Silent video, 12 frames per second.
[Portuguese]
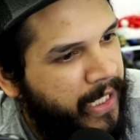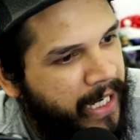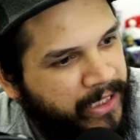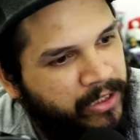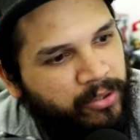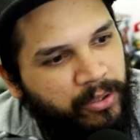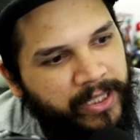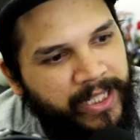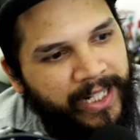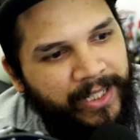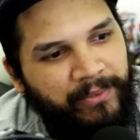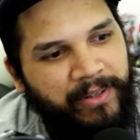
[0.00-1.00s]
A Sony
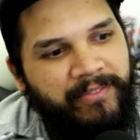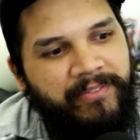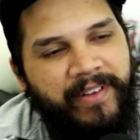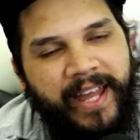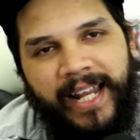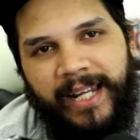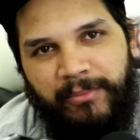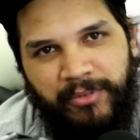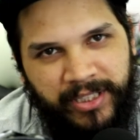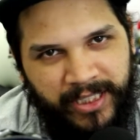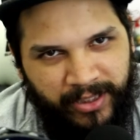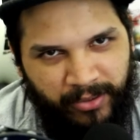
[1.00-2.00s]
ela não revela
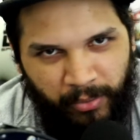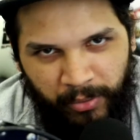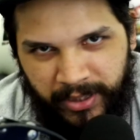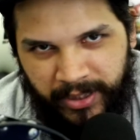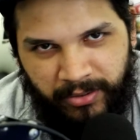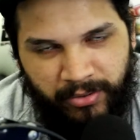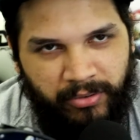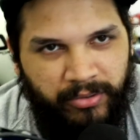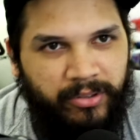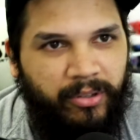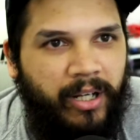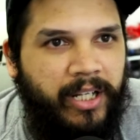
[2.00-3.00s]
muitas coisas do
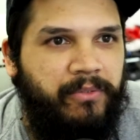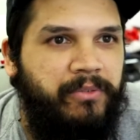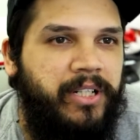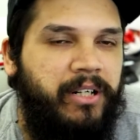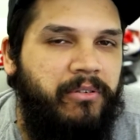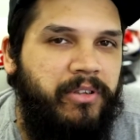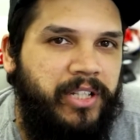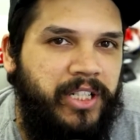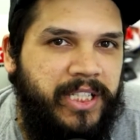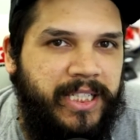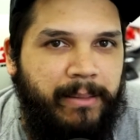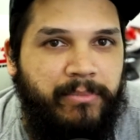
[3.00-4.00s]
console, a única coisa que a
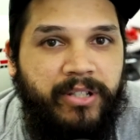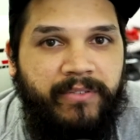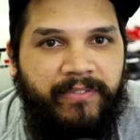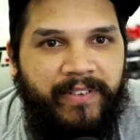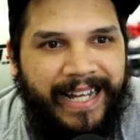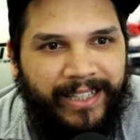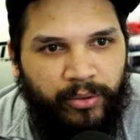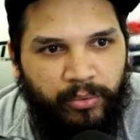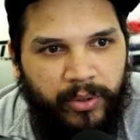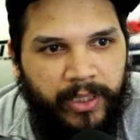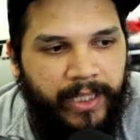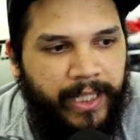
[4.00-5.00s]
gente sabe de
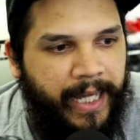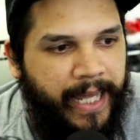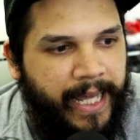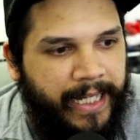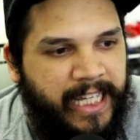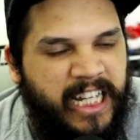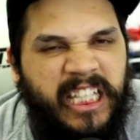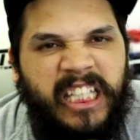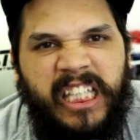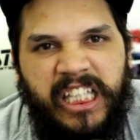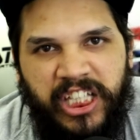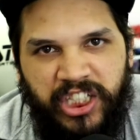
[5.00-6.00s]
fato é aquele
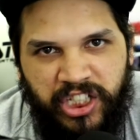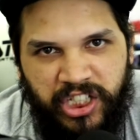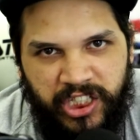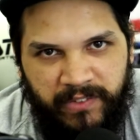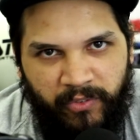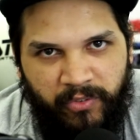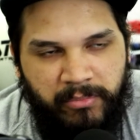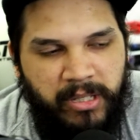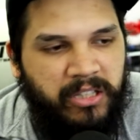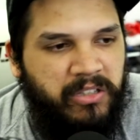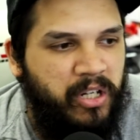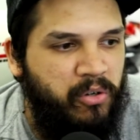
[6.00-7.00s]
kit de
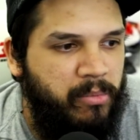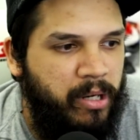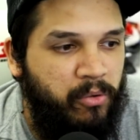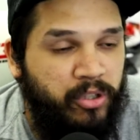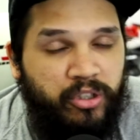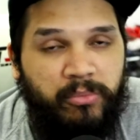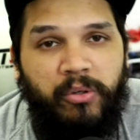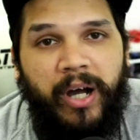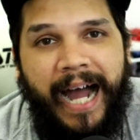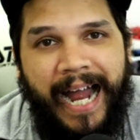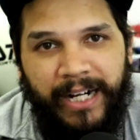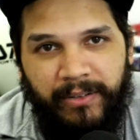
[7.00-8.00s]
desenvolvimento e alguma coisa sobre o
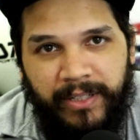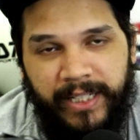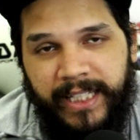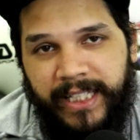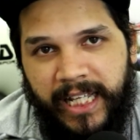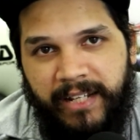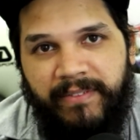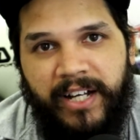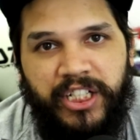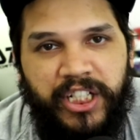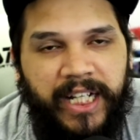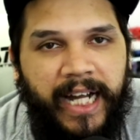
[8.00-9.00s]
hardware e que ele
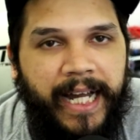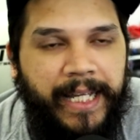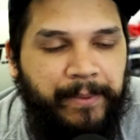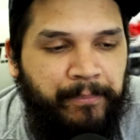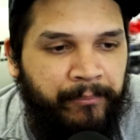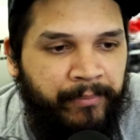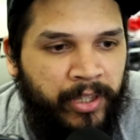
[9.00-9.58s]
vai chegar aí